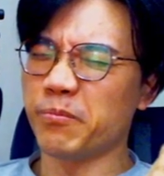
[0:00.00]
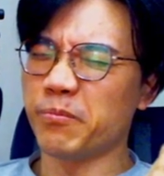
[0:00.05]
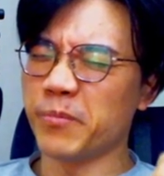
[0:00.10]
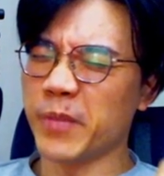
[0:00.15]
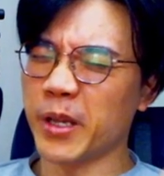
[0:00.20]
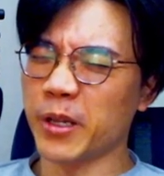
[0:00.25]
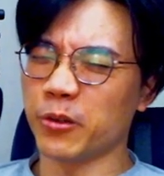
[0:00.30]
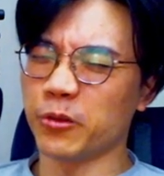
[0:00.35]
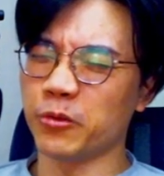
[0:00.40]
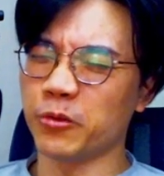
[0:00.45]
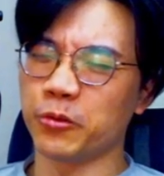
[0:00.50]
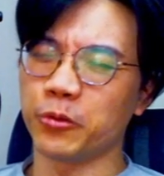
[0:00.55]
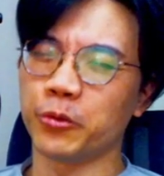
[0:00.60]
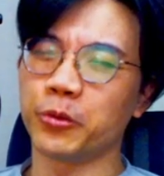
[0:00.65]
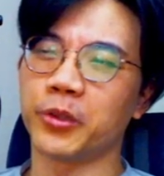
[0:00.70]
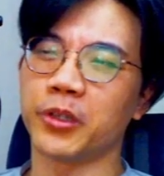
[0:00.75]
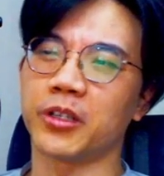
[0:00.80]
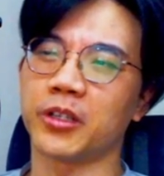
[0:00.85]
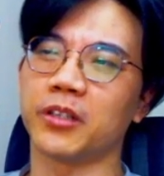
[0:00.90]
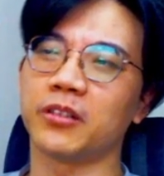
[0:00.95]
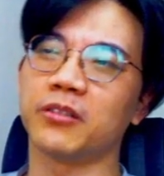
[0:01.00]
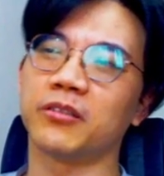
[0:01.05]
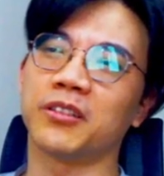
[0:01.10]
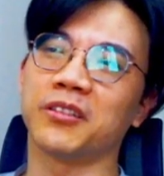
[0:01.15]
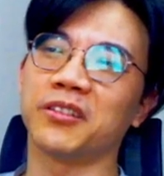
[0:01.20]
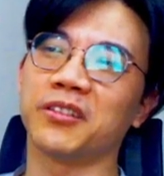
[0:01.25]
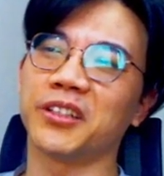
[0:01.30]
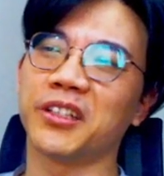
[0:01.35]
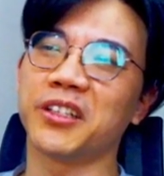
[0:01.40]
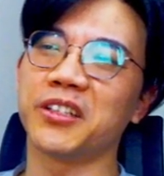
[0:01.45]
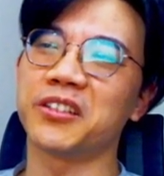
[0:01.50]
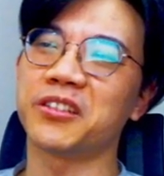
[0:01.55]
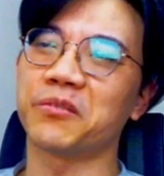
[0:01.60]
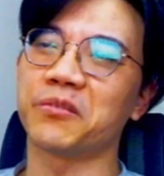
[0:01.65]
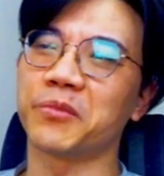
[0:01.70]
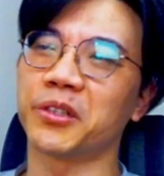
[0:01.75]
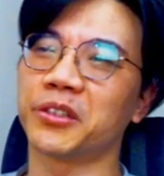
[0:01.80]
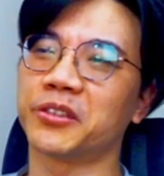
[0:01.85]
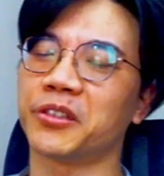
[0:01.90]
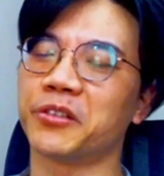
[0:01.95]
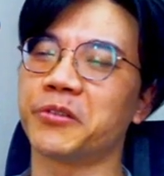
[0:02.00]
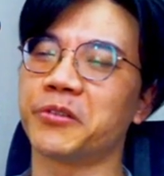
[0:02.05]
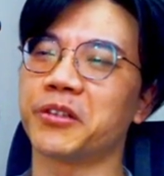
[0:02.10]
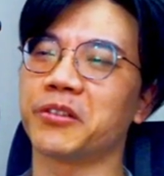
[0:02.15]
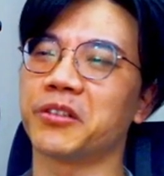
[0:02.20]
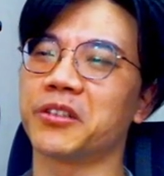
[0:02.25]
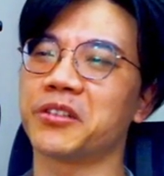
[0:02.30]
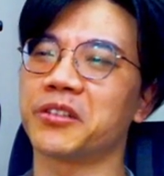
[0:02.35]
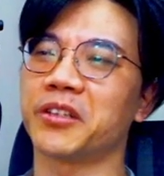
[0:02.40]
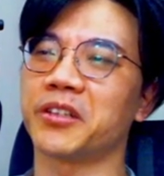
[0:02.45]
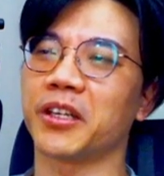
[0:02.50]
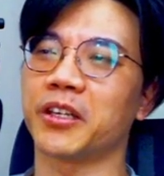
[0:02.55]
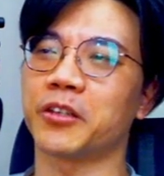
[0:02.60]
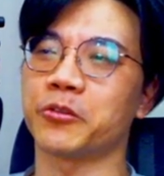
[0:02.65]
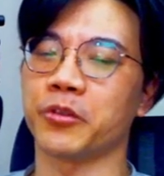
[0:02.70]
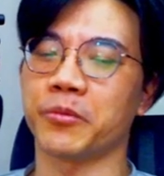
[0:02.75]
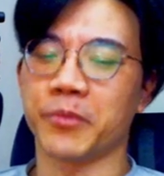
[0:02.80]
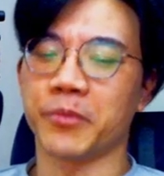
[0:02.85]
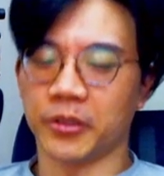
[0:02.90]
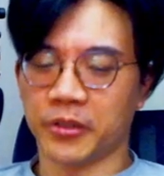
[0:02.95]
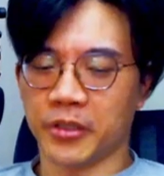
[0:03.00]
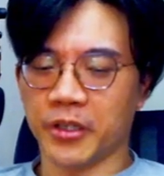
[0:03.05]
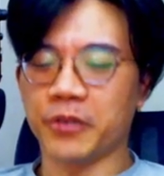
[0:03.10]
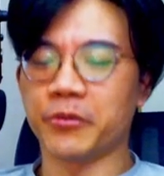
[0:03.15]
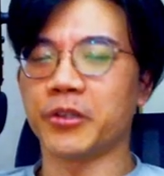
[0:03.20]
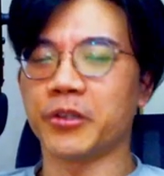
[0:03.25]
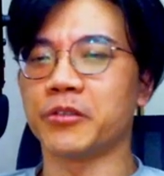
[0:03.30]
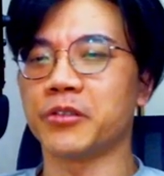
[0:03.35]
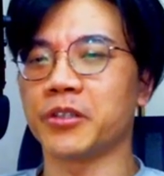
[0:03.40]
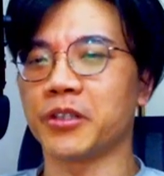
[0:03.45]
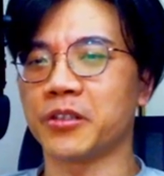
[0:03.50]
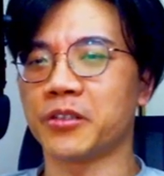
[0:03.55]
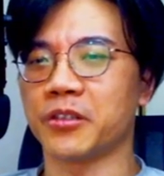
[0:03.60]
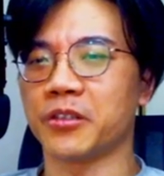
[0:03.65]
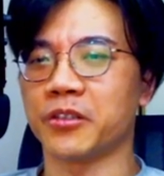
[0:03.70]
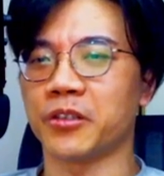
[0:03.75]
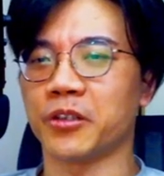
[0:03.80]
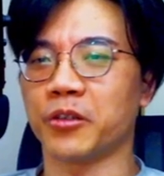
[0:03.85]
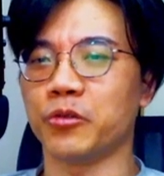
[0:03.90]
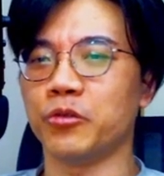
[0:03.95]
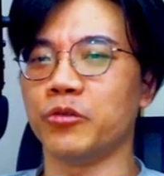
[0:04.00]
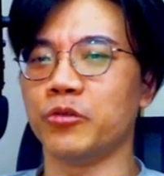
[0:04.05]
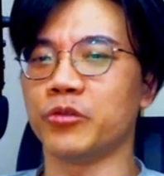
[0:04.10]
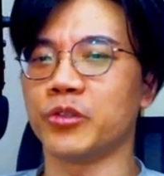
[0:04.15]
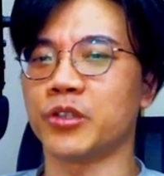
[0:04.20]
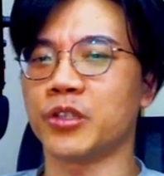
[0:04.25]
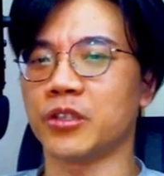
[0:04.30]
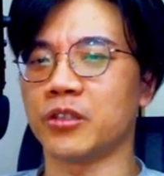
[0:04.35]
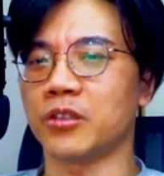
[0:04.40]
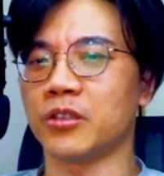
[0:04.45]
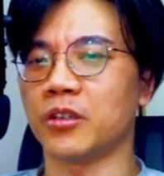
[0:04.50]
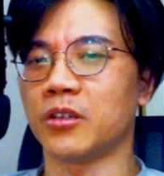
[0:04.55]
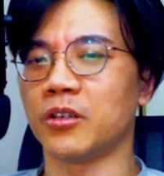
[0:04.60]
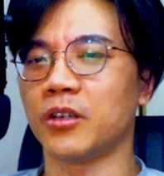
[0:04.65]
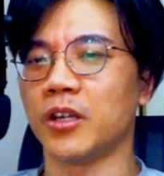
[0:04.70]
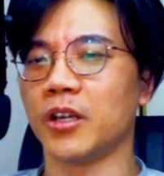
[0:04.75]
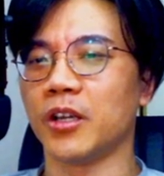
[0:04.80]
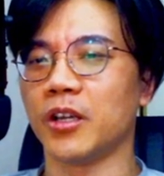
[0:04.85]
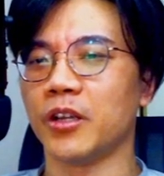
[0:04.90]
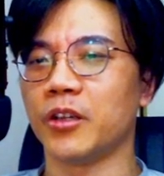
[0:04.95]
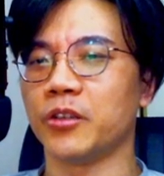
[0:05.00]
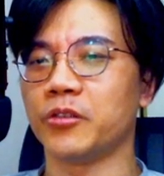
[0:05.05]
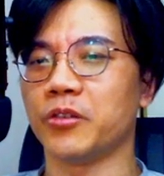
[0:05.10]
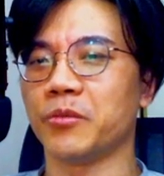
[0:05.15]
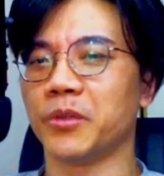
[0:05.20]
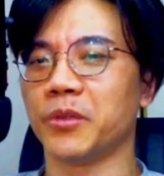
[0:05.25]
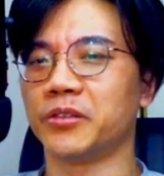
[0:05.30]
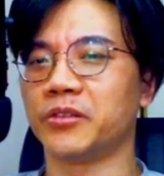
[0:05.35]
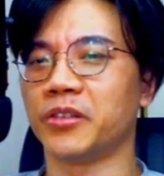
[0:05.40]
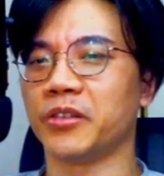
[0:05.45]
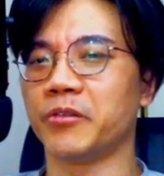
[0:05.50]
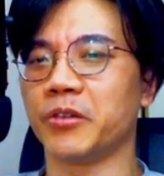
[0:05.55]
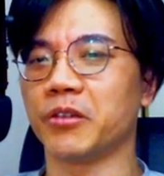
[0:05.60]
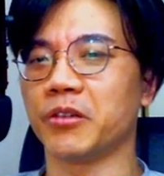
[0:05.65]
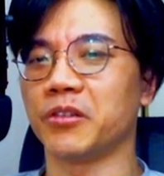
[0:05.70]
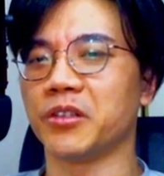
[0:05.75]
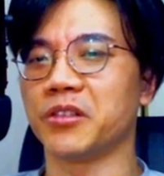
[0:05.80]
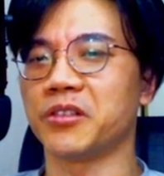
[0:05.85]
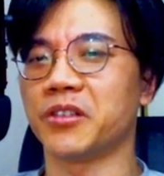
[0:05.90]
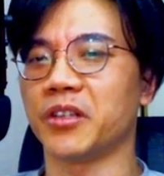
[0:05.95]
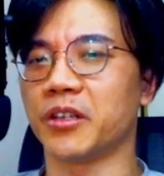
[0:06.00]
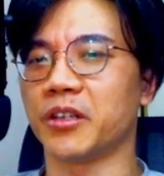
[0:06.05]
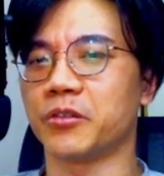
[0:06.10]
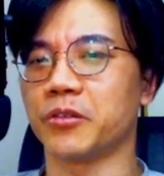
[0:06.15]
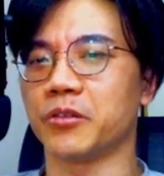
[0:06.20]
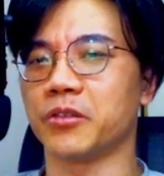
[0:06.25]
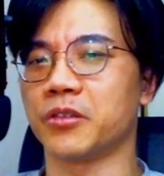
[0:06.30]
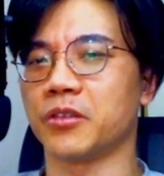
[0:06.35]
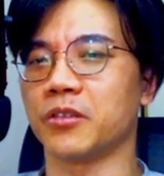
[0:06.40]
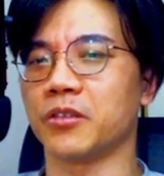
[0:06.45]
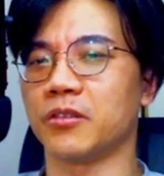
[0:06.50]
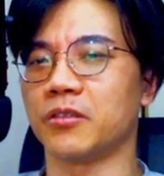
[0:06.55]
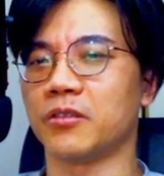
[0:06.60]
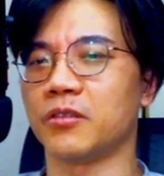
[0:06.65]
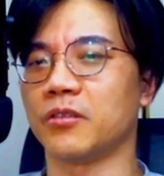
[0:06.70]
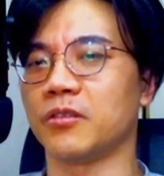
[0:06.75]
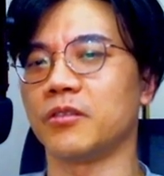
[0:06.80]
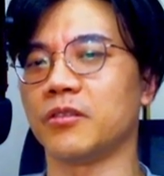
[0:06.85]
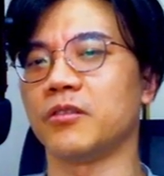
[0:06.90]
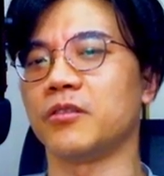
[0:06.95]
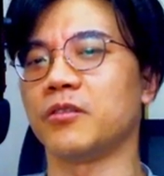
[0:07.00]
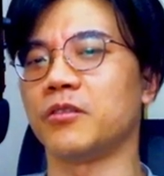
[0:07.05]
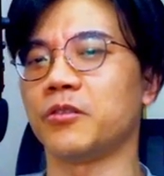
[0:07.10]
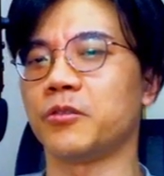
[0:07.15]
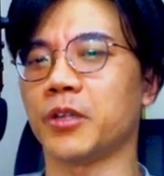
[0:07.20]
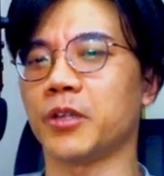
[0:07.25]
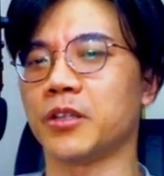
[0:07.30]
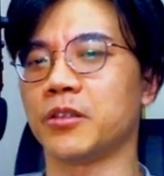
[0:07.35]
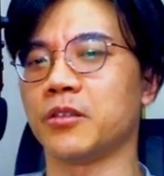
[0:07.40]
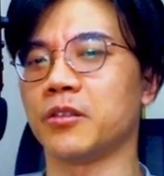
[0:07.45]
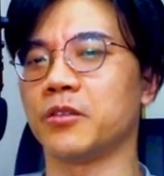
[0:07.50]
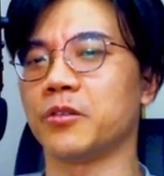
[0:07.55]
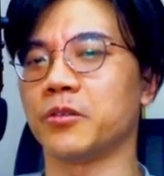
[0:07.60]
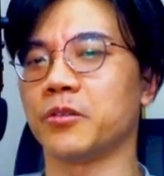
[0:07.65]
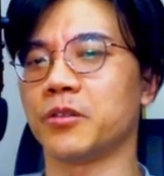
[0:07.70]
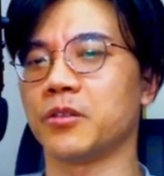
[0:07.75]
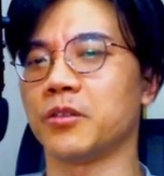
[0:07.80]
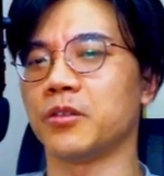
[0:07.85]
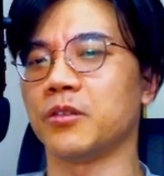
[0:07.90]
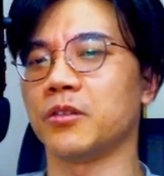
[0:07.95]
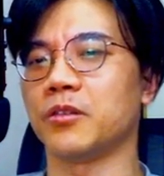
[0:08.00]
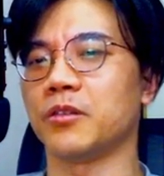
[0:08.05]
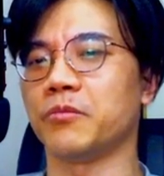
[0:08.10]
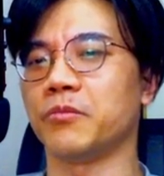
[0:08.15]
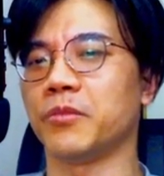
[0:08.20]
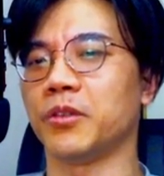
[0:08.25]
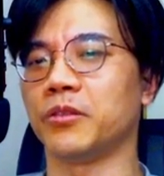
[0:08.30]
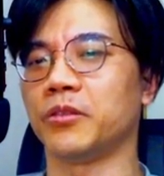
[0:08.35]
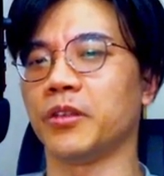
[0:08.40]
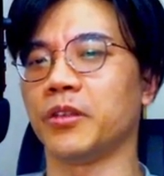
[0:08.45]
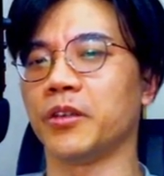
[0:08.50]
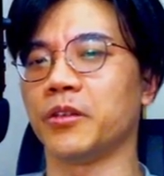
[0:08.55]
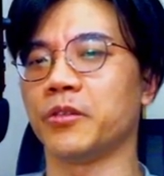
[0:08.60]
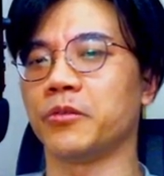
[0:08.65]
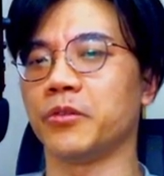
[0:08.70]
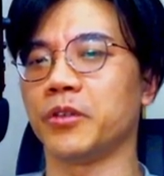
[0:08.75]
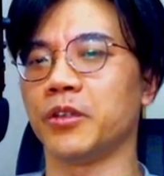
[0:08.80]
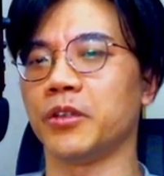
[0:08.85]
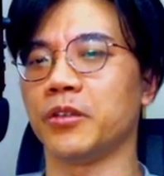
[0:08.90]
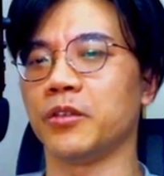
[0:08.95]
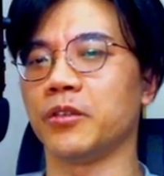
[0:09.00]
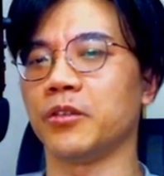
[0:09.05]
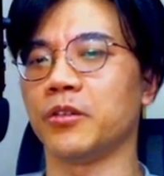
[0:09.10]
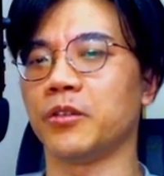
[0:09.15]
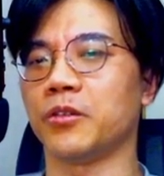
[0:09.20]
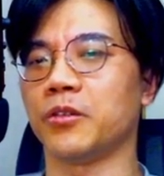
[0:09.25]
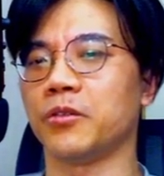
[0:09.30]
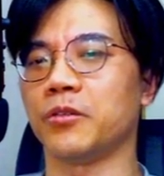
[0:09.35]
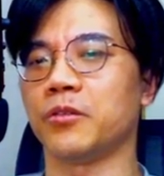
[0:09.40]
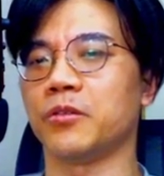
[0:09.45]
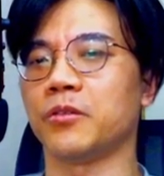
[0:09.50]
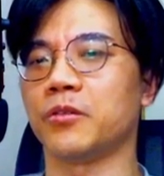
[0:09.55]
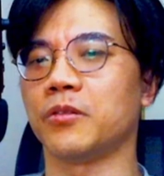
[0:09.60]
没有物欲的人，the least materialistic。所以 “material” 这个字叫物质啊，所以 “materialistic” 就是算是就是 “materialistic”。